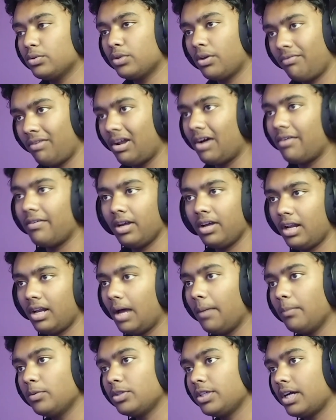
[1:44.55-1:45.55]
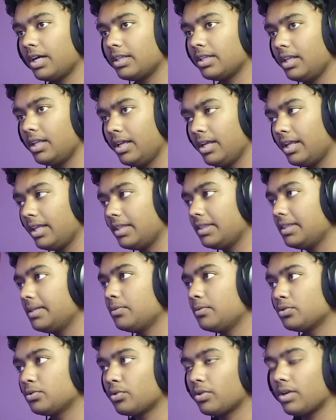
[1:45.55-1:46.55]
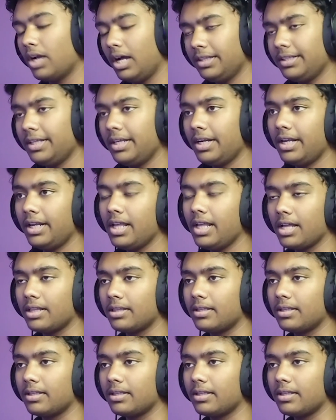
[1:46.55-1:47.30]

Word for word: उसको फ्लावर का नाम मुझे याद नहीं लेकिन हिंदी में उसको रात की रानी